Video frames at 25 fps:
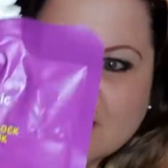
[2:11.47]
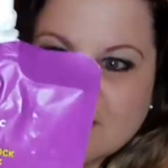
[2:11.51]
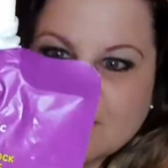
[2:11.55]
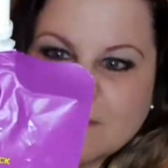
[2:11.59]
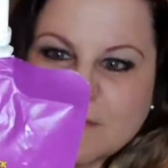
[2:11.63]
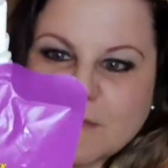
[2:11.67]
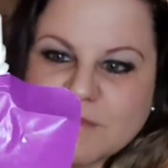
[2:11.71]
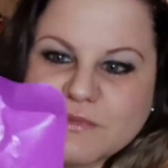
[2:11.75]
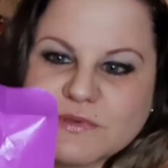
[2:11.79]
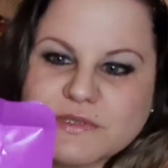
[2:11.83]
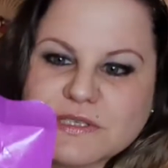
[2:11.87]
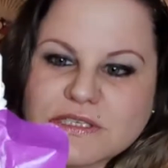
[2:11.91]

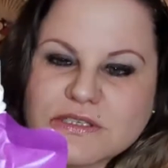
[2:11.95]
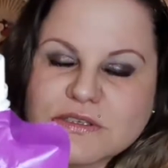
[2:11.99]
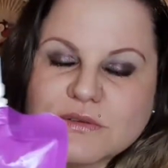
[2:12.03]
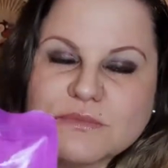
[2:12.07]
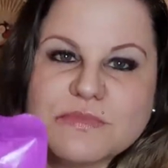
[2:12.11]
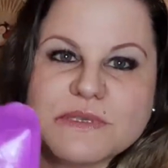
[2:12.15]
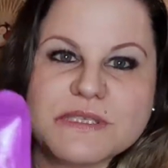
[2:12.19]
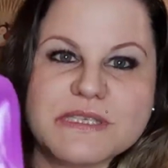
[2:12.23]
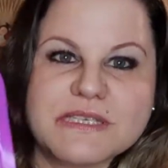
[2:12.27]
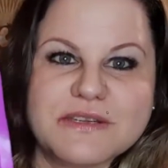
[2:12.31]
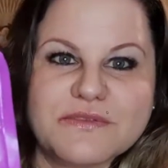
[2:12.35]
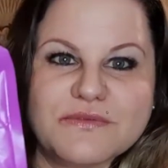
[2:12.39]
Man muss das so ein
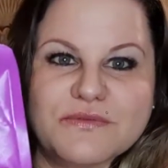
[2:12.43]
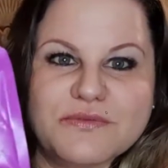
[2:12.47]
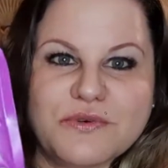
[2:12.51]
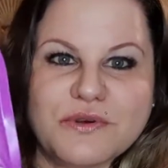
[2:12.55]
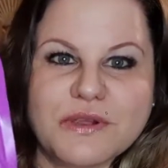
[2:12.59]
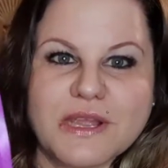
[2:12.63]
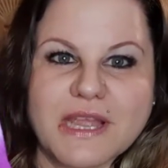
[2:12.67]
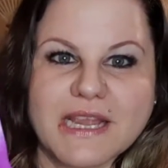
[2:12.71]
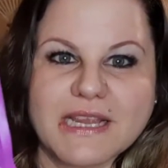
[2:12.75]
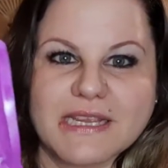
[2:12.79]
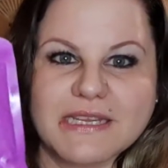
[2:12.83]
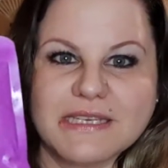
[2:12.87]
bisschen
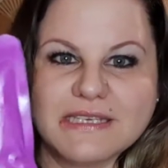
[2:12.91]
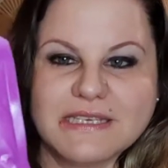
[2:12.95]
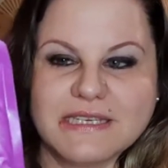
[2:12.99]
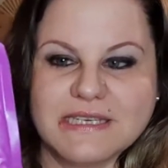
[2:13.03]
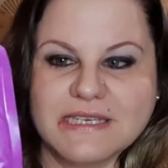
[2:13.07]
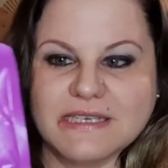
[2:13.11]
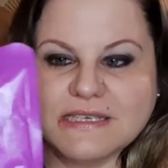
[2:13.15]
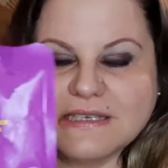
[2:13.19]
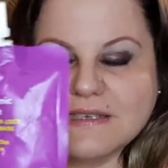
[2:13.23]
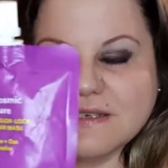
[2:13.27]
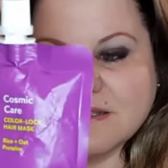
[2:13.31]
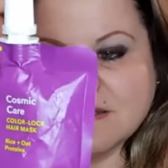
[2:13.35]
vorher
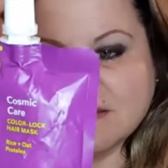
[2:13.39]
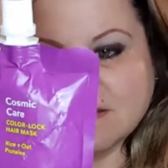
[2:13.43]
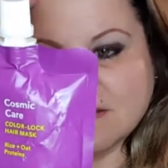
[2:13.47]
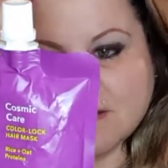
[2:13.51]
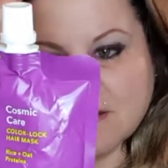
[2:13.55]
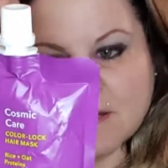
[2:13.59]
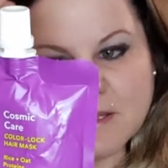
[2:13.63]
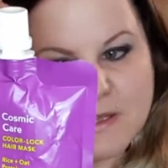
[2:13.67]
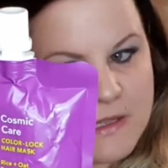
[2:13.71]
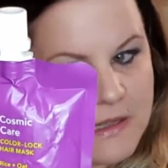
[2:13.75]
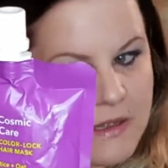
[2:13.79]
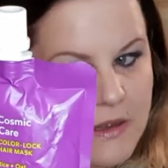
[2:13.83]
kneten
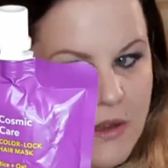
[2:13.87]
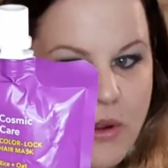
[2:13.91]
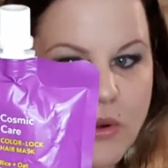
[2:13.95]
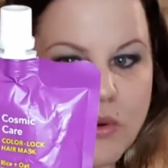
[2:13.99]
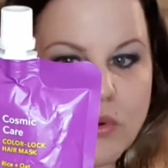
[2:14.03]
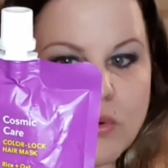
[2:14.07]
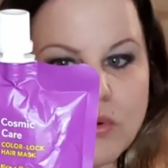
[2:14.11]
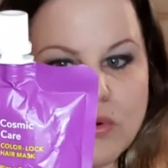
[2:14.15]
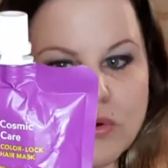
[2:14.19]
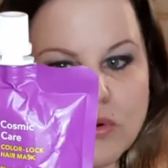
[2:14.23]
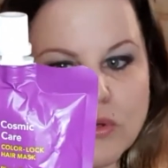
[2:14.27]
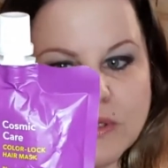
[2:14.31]

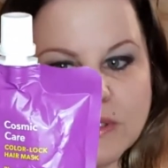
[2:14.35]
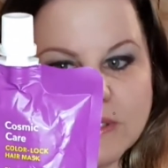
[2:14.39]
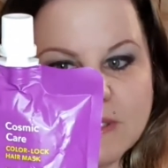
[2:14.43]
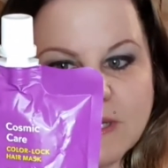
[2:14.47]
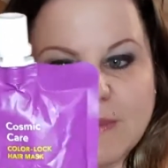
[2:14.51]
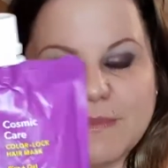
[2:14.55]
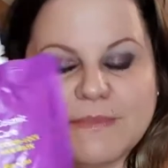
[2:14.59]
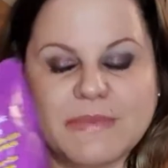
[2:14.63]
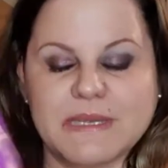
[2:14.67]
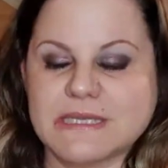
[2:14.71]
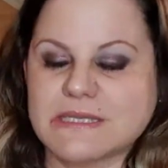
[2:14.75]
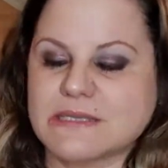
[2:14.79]
und
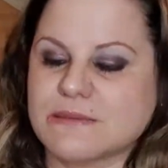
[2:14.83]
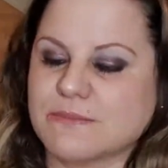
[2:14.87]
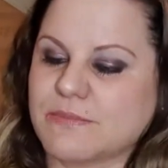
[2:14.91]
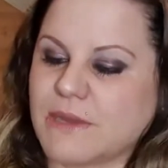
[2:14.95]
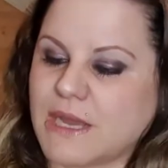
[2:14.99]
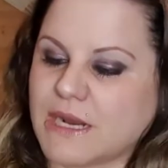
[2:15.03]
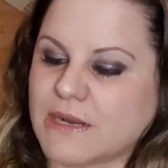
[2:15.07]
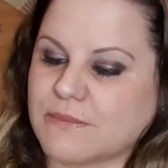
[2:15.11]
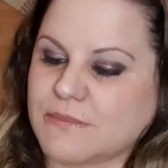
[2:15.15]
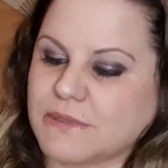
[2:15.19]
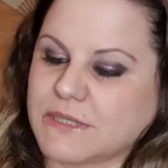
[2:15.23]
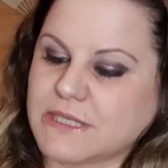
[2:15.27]
am besten
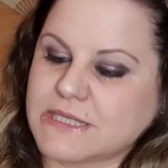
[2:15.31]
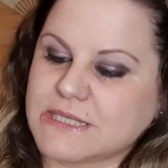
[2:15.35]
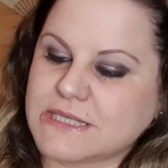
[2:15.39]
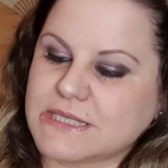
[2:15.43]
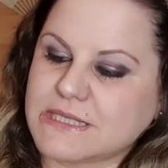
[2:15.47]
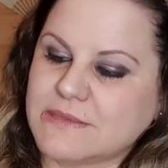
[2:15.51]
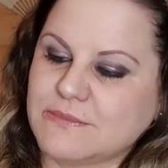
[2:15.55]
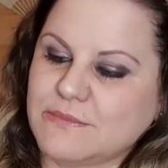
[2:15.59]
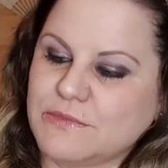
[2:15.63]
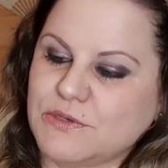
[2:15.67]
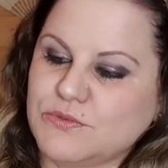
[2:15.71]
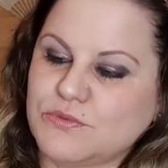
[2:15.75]
packt man das
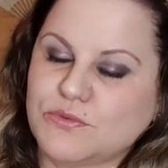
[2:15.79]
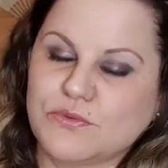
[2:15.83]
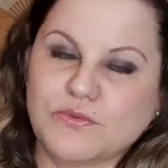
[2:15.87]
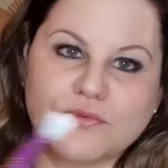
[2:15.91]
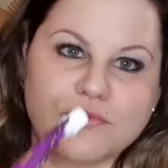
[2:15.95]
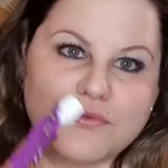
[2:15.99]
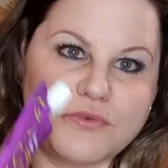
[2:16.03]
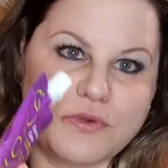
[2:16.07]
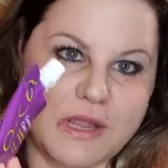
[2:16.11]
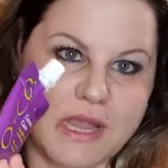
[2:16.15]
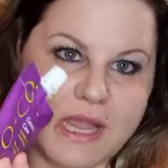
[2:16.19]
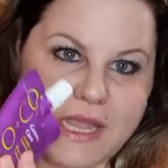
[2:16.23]
10 Minuten
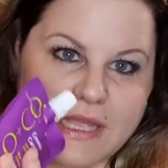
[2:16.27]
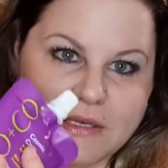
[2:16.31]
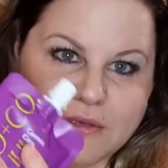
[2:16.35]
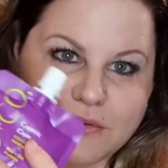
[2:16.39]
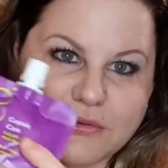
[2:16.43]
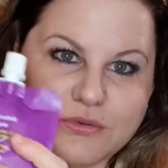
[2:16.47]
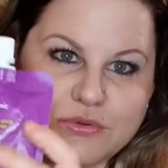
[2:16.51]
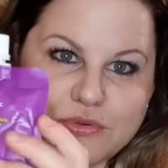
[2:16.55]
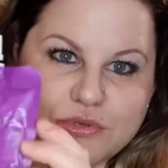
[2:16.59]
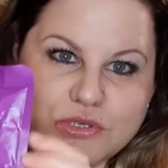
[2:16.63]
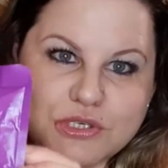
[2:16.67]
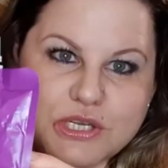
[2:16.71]
vorher in den
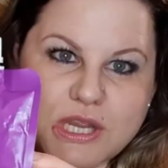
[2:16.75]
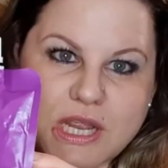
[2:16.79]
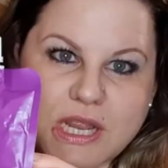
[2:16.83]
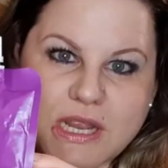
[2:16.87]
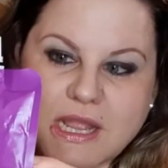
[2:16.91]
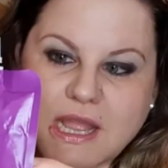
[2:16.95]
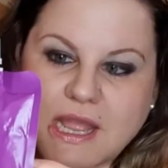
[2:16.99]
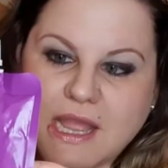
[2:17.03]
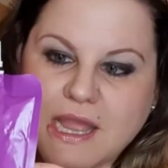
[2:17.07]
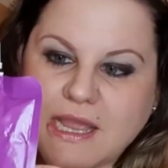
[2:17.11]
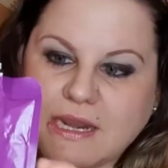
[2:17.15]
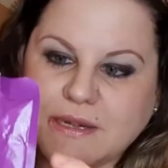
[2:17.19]

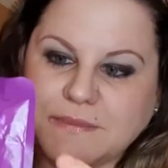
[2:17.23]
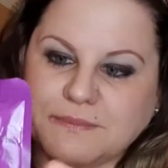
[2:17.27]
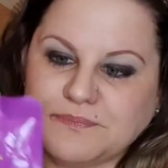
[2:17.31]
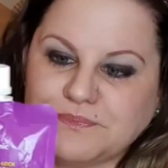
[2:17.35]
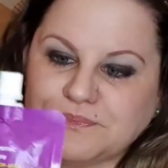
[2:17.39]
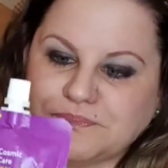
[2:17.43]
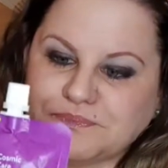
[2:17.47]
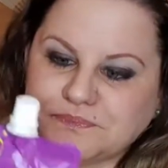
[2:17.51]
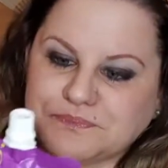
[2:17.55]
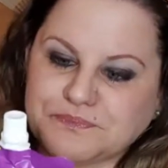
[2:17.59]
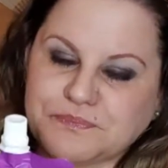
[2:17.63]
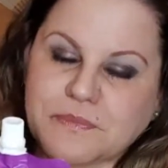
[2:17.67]
Kühlschrank rein.
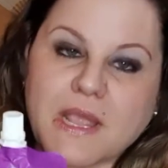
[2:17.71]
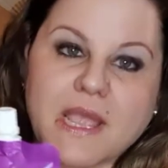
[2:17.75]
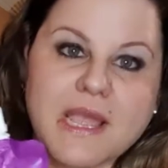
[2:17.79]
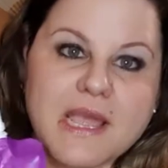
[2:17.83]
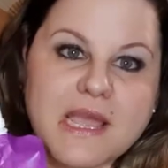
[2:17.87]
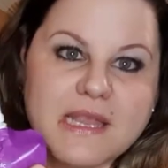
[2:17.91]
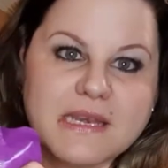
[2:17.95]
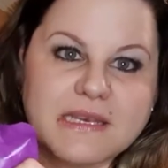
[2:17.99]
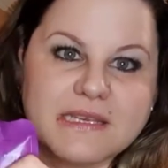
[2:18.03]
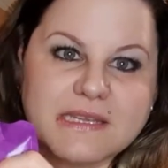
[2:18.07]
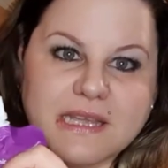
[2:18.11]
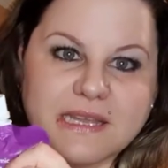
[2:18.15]

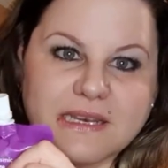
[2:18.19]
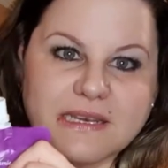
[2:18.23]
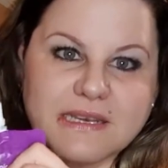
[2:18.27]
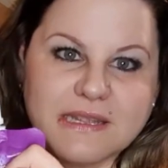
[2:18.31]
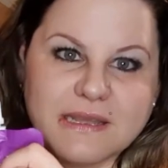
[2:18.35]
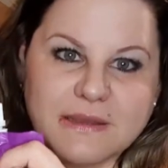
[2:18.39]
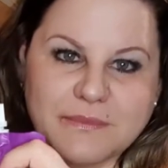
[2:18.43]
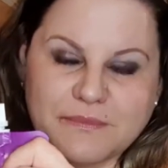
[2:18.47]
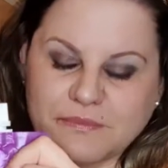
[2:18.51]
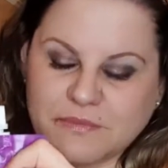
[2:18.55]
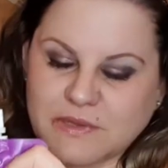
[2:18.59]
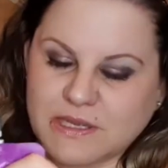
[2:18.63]
Dann
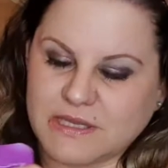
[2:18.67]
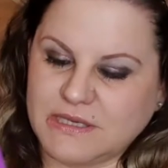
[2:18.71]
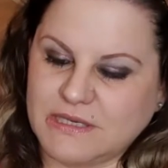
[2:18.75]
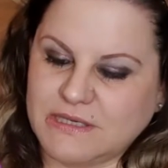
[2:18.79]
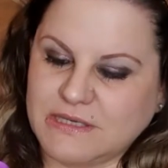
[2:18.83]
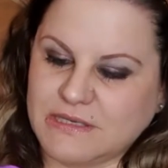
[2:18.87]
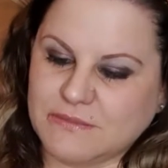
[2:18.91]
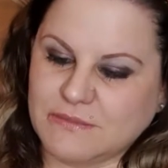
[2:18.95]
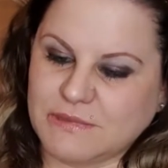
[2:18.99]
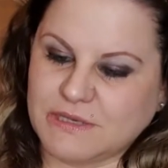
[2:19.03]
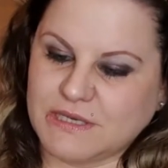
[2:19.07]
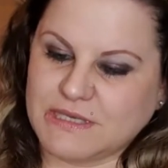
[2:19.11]
ähm,
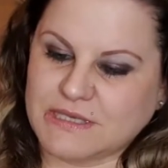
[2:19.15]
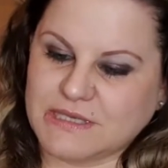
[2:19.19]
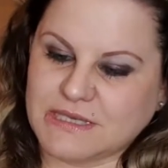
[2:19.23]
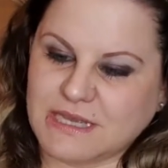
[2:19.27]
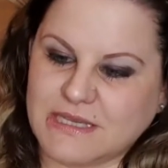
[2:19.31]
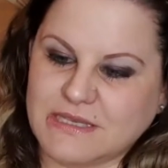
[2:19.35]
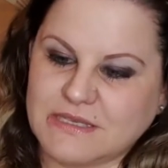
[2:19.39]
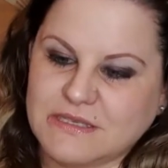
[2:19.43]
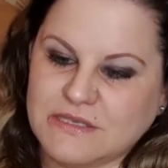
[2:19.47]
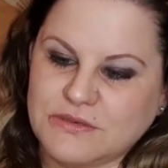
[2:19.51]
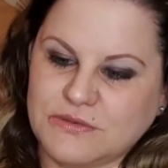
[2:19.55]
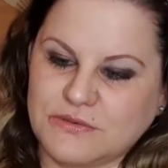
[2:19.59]
knetet man das
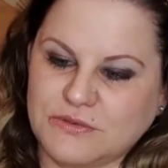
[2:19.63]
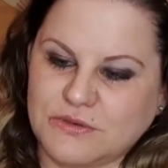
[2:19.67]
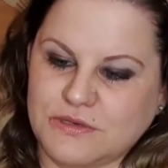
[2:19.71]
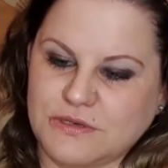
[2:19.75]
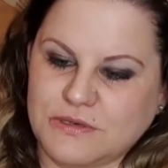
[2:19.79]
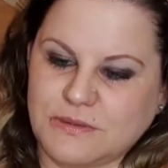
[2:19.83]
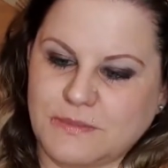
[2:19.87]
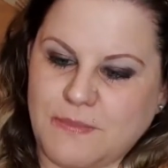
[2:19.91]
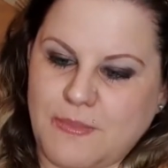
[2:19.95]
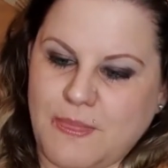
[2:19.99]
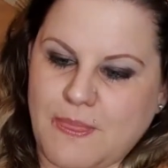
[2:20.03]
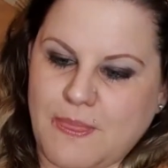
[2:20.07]
Ganze und
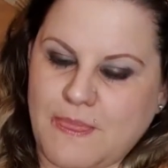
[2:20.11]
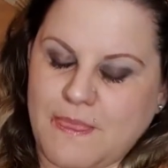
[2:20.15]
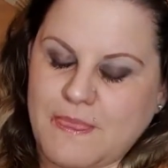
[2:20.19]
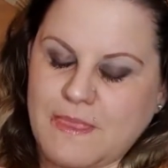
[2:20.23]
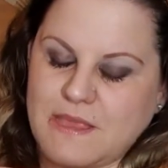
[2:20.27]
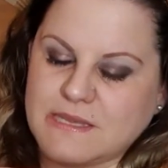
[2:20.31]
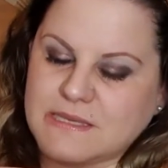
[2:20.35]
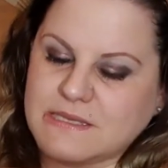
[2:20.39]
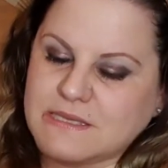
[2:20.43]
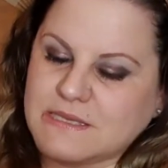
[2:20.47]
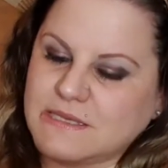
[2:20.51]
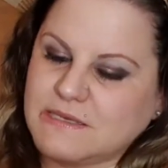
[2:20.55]

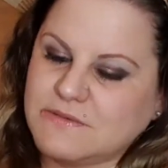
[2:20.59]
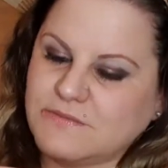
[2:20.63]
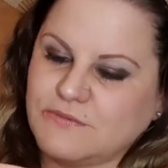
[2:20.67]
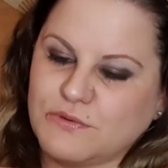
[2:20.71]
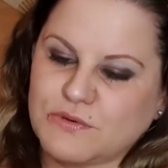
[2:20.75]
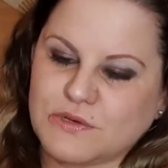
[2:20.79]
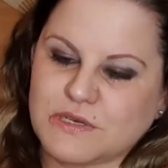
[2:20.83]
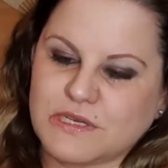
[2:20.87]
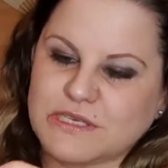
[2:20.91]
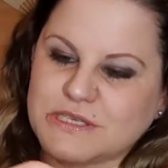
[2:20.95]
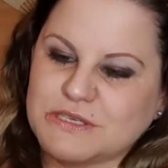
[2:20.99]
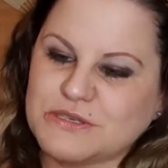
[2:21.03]
das riecht
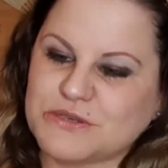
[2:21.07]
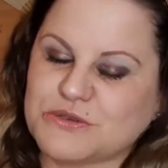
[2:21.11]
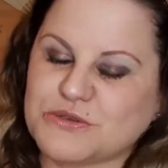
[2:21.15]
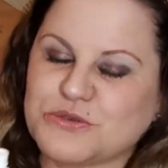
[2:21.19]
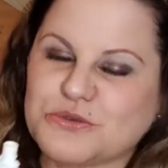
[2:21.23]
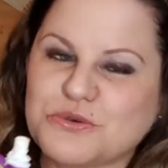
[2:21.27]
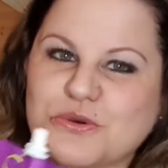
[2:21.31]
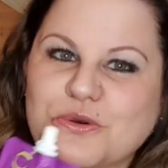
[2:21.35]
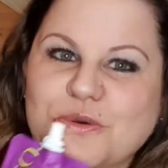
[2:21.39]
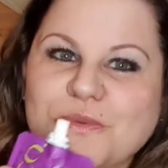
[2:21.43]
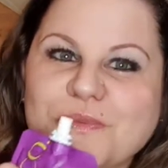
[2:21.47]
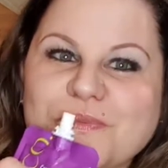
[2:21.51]
wirklich
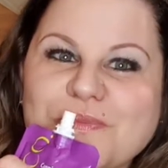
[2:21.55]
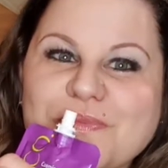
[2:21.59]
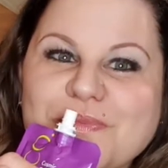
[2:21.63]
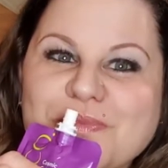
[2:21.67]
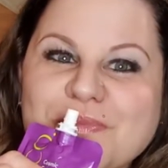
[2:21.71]
so...